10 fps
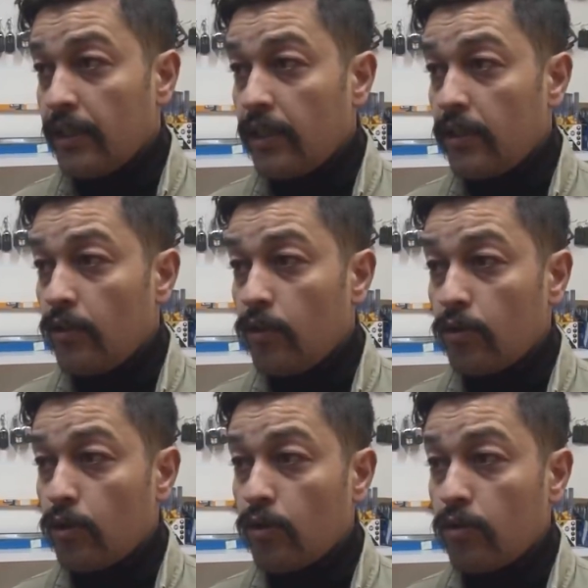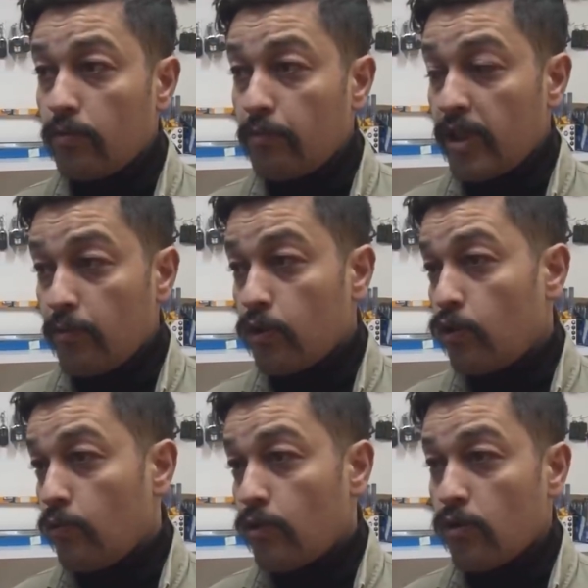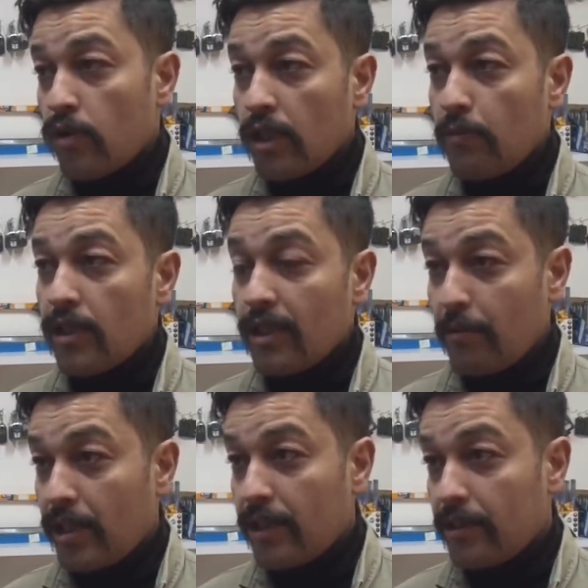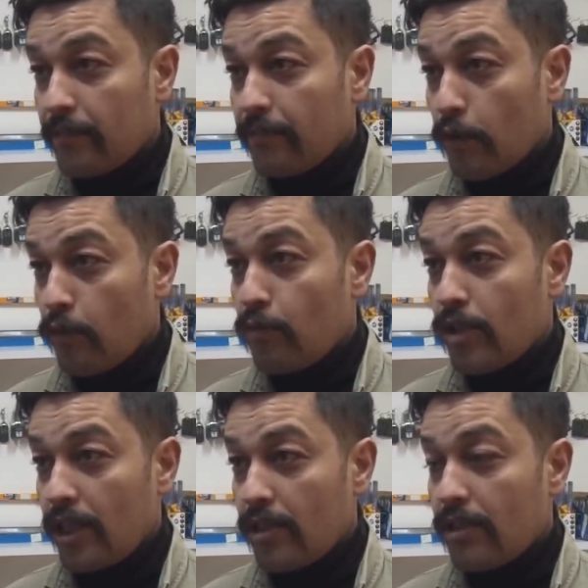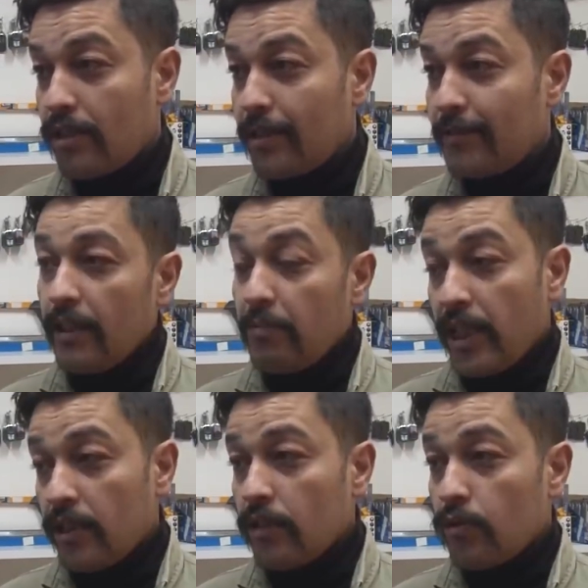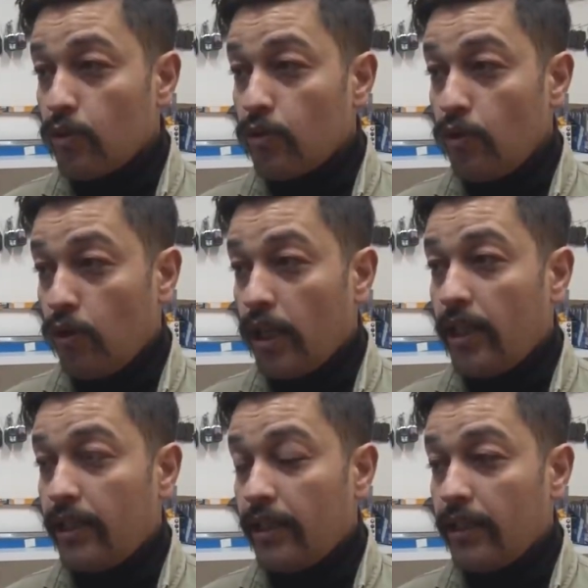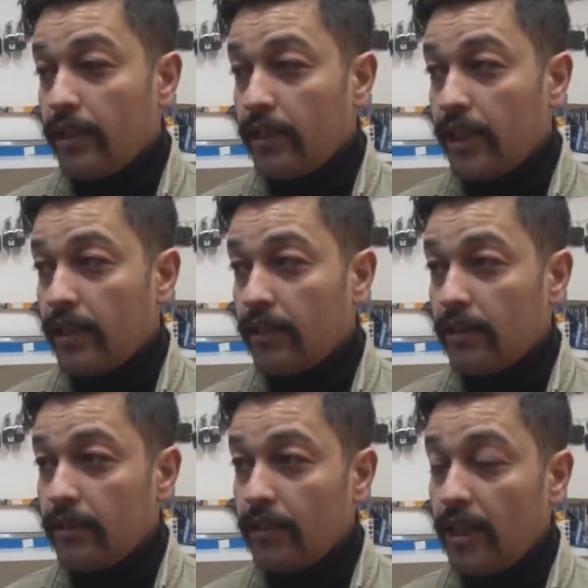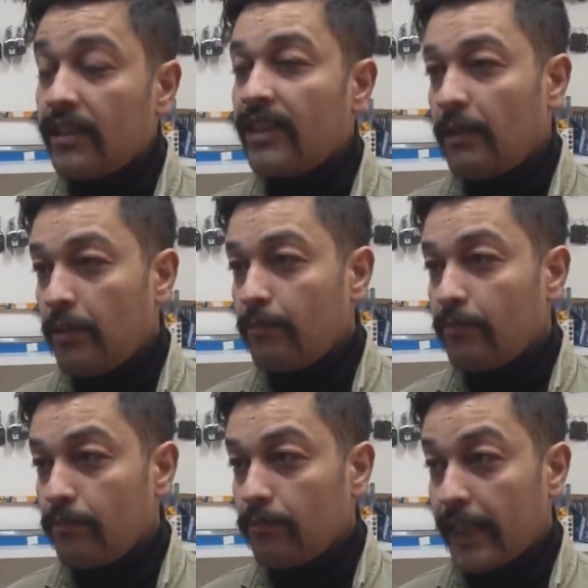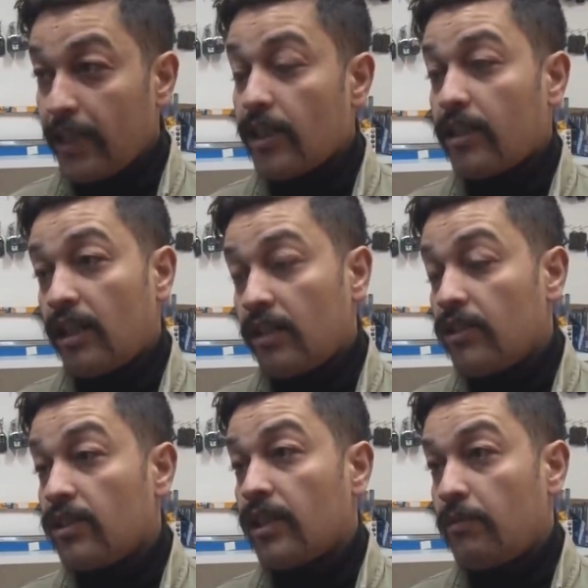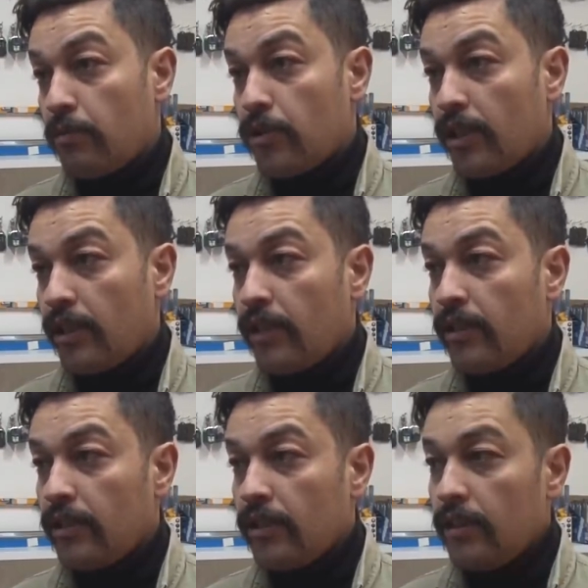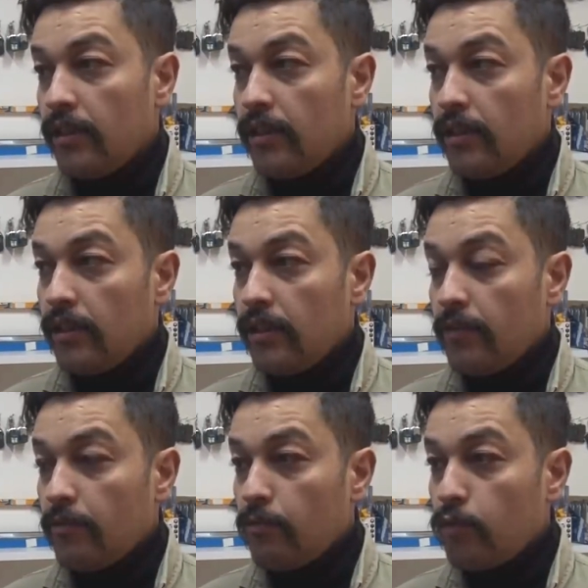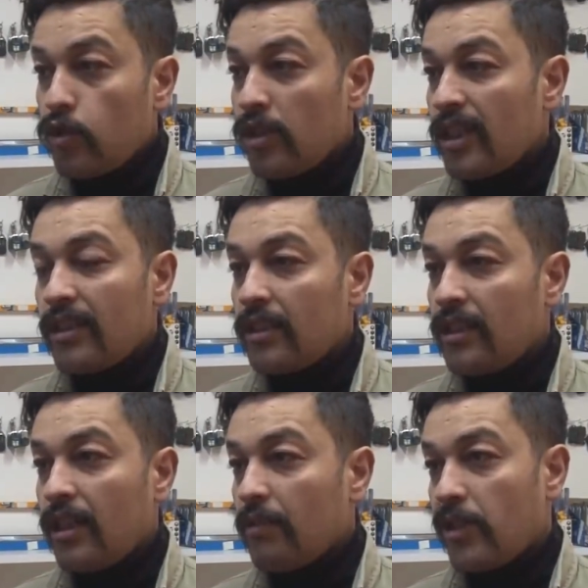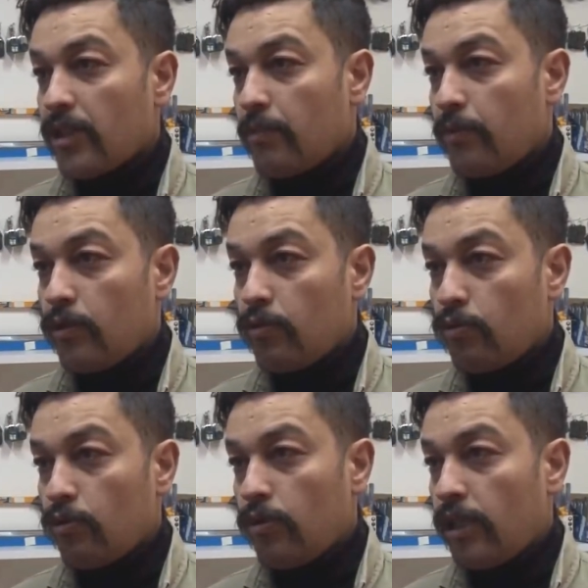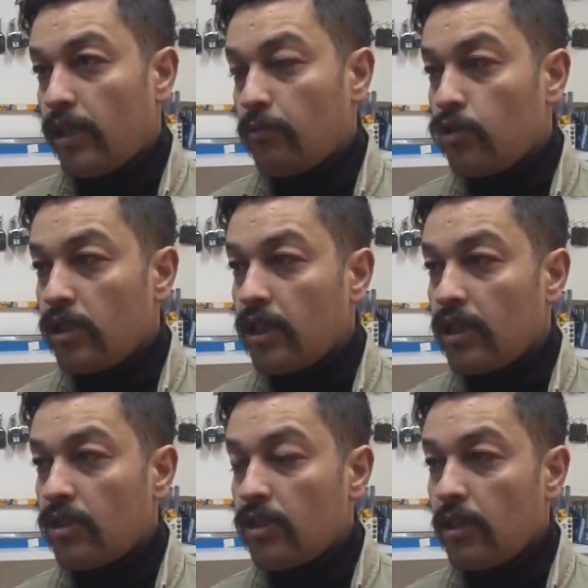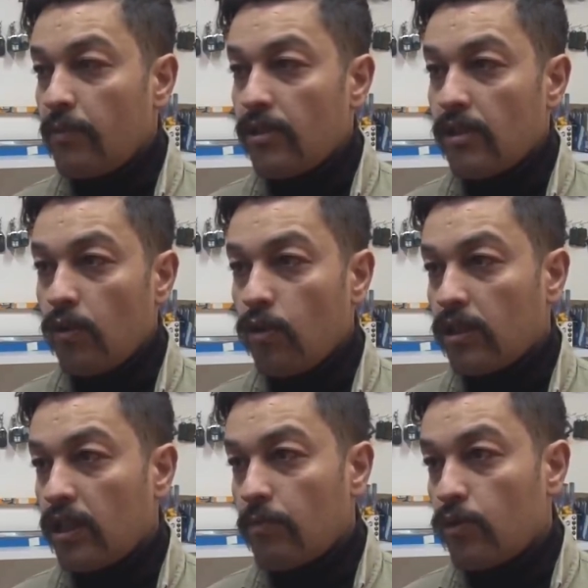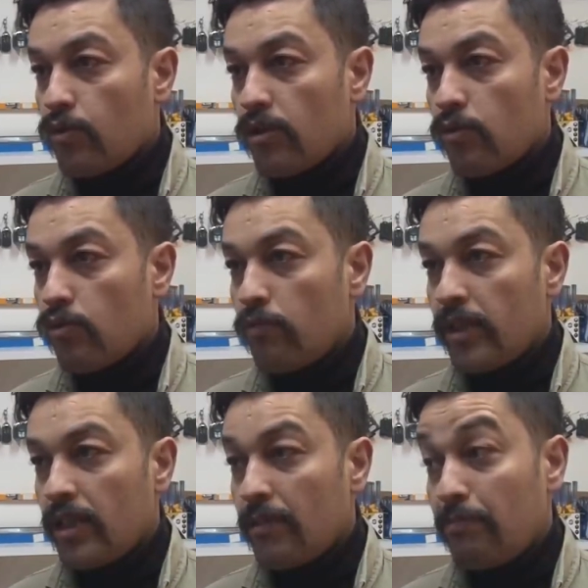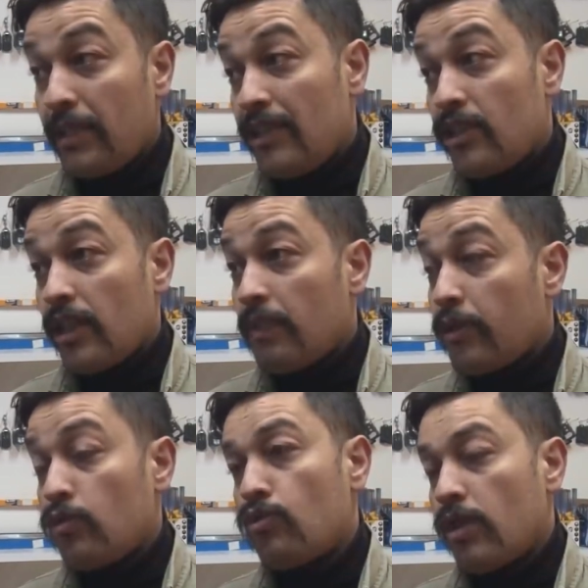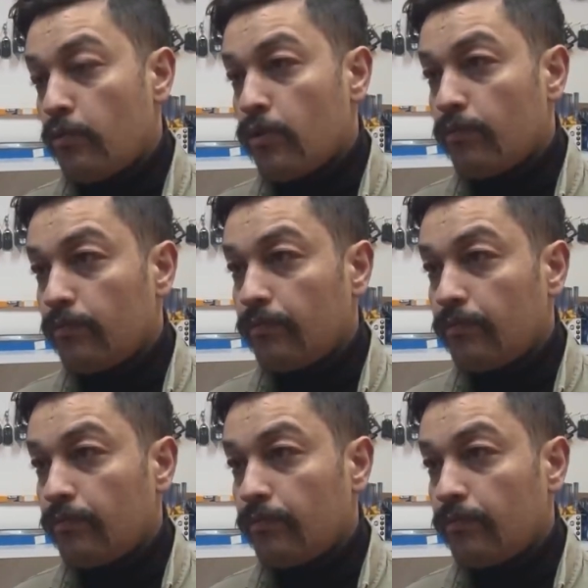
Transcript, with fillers: Yani o Doruk bizim burada önümüze sürekli bir sete binerdi. Önümüzde gezinirdi. E, bir anda çocuğun o halde yani anlatamam. Gerçekten anlatılacak gibi bir şey değil bu cinnetin daha başka bir türü yani. Bu cinnet geçirse bile insan o kadar bir çocuğa zulüm edilebileceğini ben düşünemiyorum.